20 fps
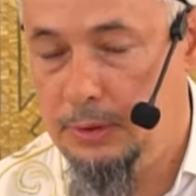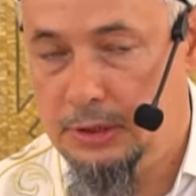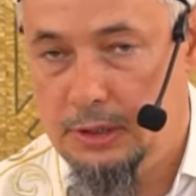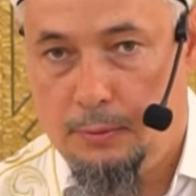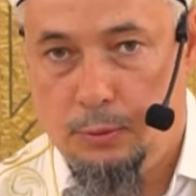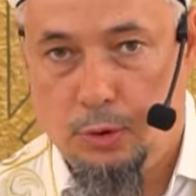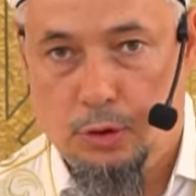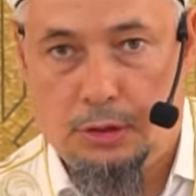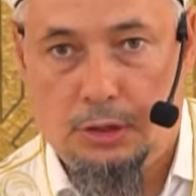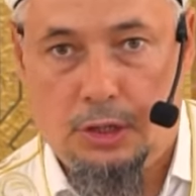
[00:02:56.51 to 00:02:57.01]

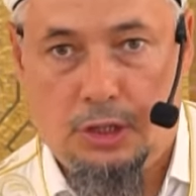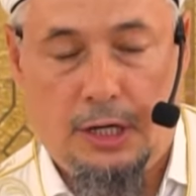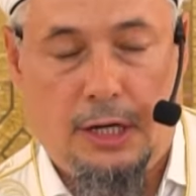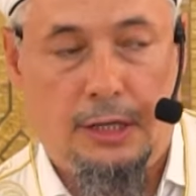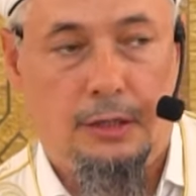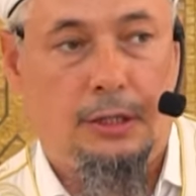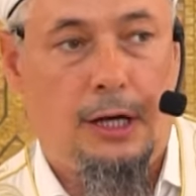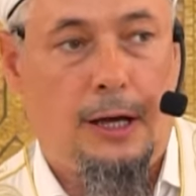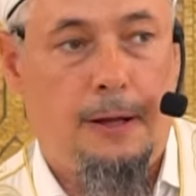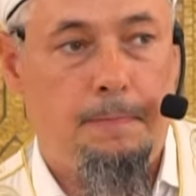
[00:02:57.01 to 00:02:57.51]
Потому что
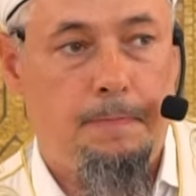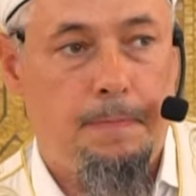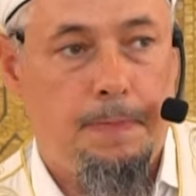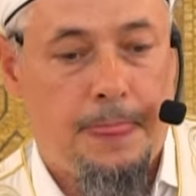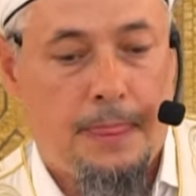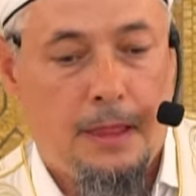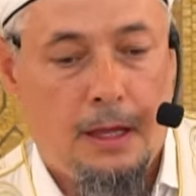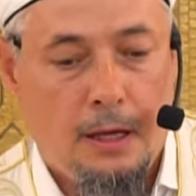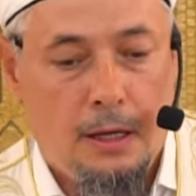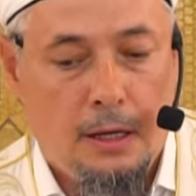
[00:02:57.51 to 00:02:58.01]
шайтан
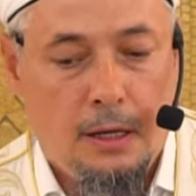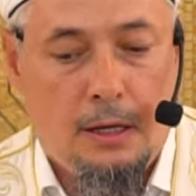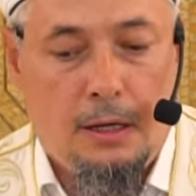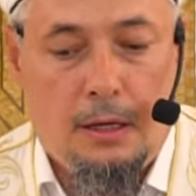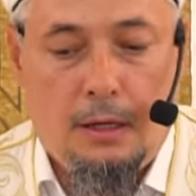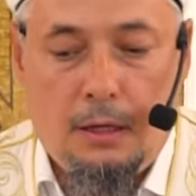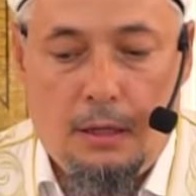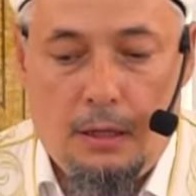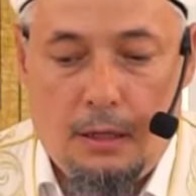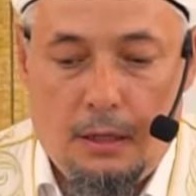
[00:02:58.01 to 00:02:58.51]

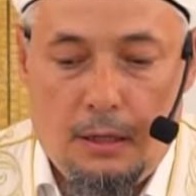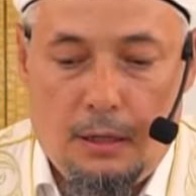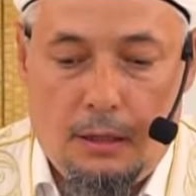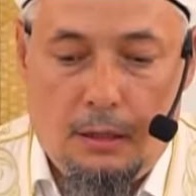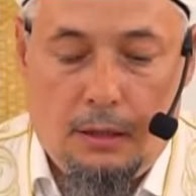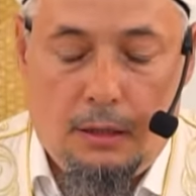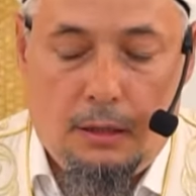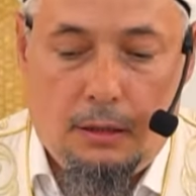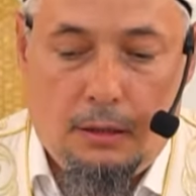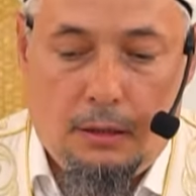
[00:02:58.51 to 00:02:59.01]

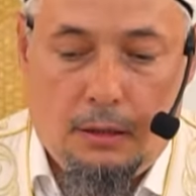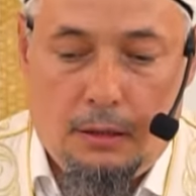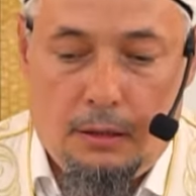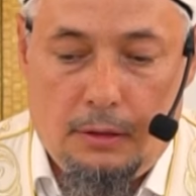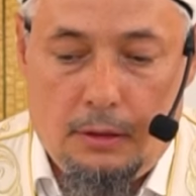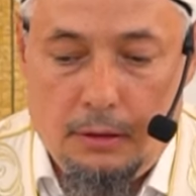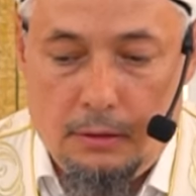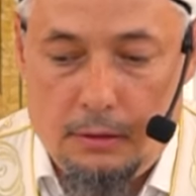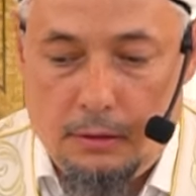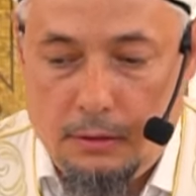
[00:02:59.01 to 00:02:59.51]

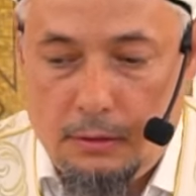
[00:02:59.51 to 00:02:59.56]
э,